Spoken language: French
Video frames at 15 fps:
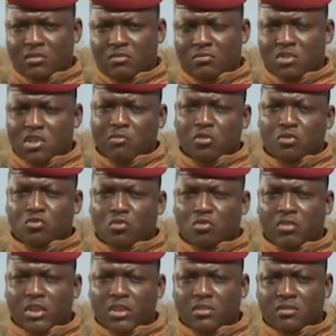nous avons
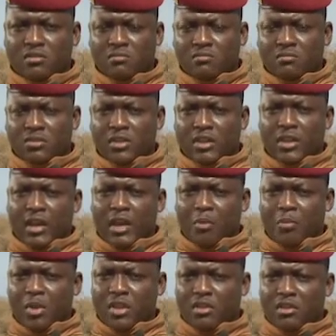trouvé une
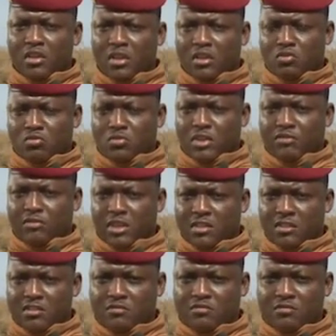armée en
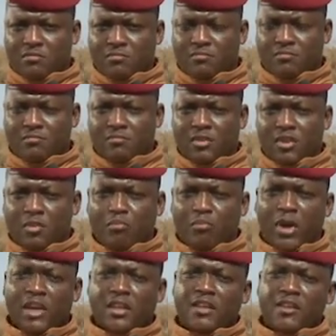sous-effectif, mal